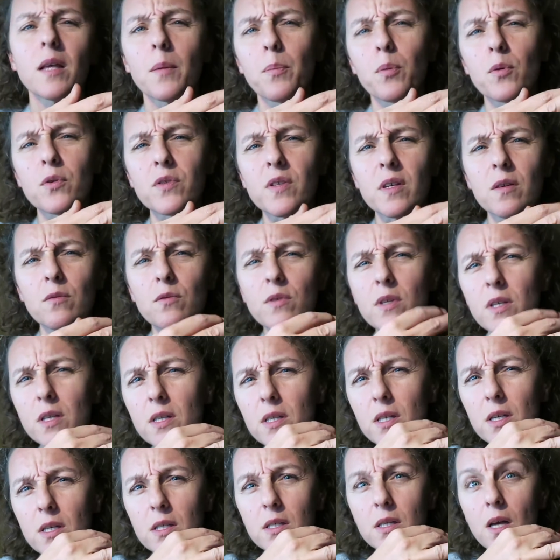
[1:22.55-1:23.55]
t'as pensé à
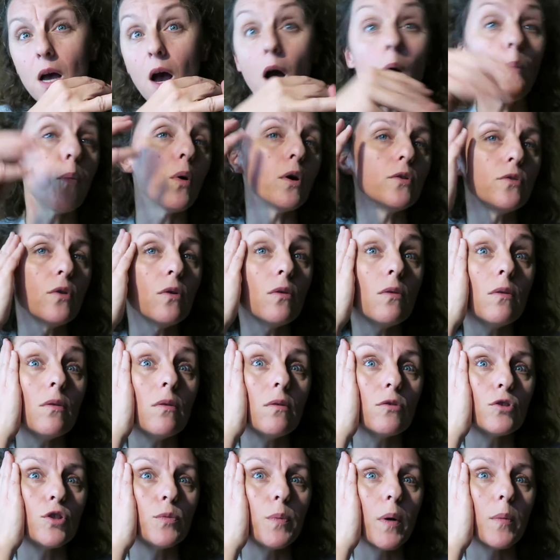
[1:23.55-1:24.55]
utiliser ça Oh bah
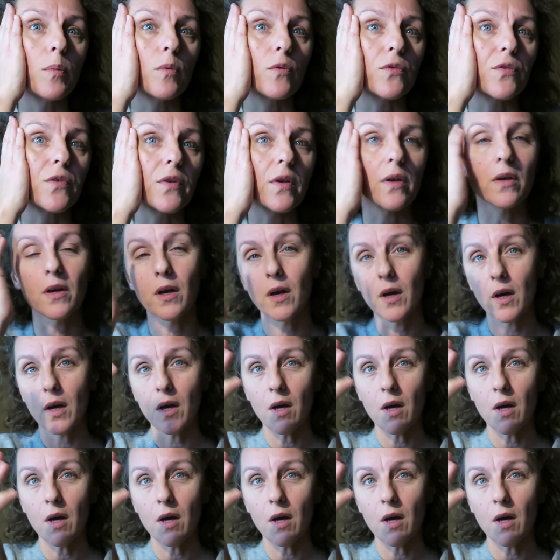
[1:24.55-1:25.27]
non, j'ai pas pensé.